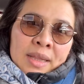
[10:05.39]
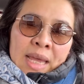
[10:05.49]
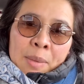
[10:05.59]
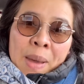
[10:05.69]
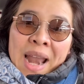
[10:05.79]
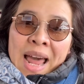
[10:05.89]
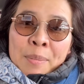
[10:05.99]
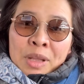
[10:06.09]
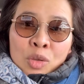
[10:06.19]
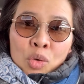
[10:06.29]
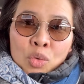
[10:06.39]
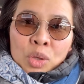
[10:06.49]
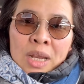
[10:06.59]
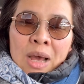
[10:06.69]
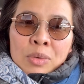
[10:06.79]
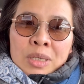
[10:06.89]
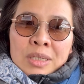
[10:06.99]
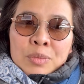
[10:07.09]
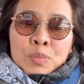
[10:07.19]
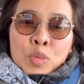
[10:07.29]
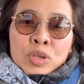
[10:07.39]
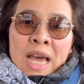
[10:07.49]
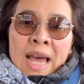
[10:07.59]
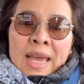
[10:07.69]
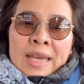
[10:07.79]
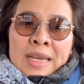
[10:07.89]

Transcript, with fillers: แต่ภาระมันตกอยู่ที่เราคือผู้ชาย